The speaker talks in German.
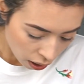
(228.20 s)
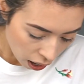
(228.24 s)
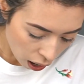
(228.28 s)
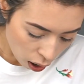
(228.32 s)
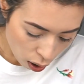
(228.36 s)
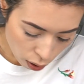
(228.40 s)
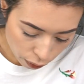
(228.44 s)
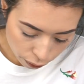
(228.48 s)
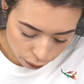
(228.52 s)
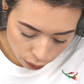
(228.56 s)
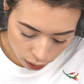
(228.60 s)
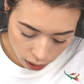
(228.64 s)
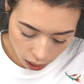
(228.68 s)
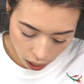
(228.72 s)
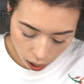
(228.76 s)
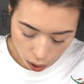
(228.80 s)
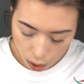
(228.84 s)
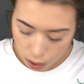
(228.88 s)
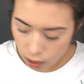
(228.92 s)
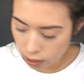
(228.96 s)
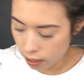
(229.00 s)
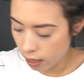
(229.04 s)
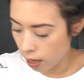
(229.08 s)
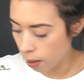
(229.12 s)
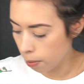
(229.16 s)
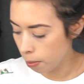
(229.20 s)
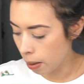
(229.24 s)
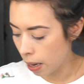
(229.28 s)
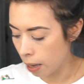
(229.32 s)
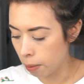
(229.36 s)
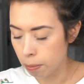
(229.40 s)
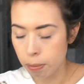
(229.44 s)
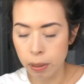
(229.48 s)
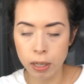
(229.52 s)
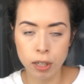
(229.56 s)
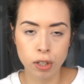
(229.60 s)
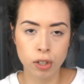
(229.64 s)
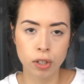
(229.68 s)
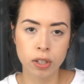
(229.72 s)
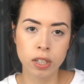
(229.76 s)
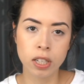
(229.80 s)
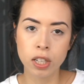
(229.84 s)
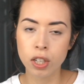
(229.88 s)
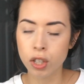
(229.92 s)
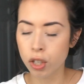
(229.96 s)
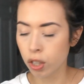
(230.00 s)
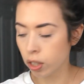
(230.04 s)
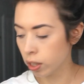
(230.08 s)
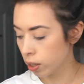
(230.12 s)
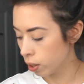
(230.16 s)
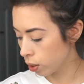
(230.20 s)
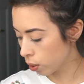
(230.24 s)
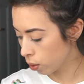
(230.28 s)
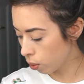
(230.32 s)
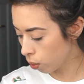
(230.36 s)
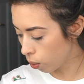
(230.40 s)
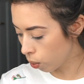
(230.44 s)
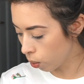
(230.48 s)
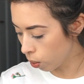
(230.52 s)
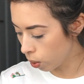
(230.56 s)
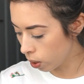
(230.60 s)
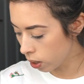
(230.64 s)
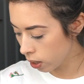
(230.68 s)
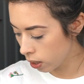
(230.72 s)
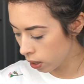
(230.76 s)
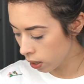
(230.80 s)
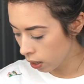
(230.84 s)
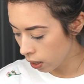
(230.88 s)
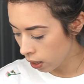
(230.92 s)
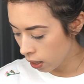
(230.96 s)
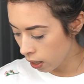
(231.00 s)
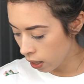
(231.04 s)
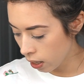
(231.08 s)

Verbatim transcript: Auch von H&M ein paar T-Shirts geholt.